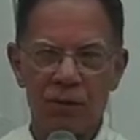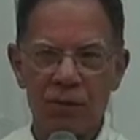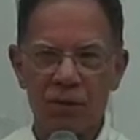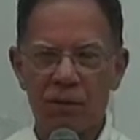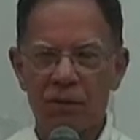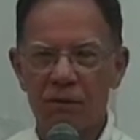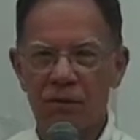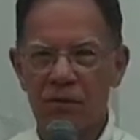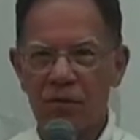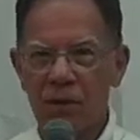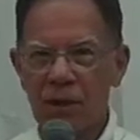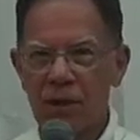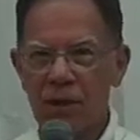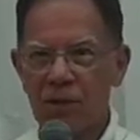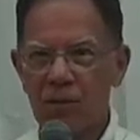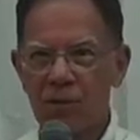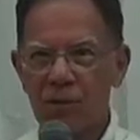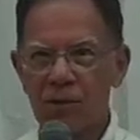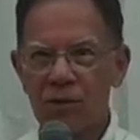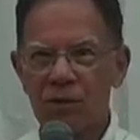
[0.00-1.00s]

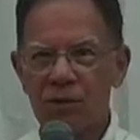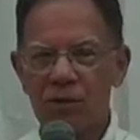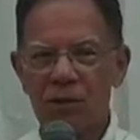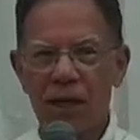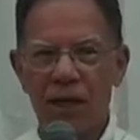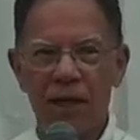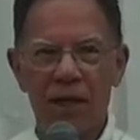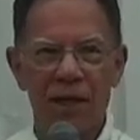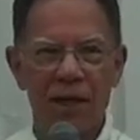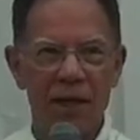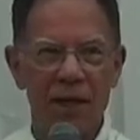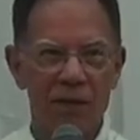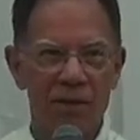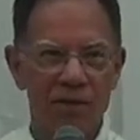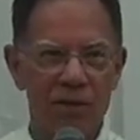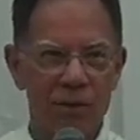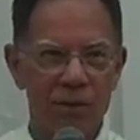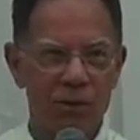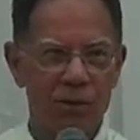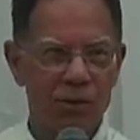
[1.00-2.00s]
Vamos à
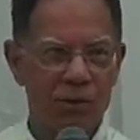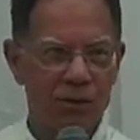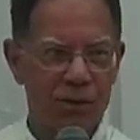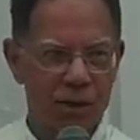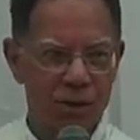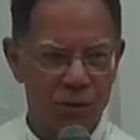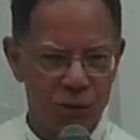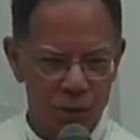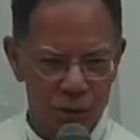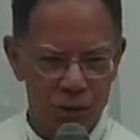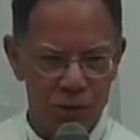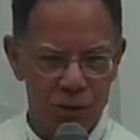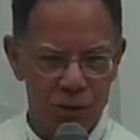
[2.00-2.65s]
casa do Senhor.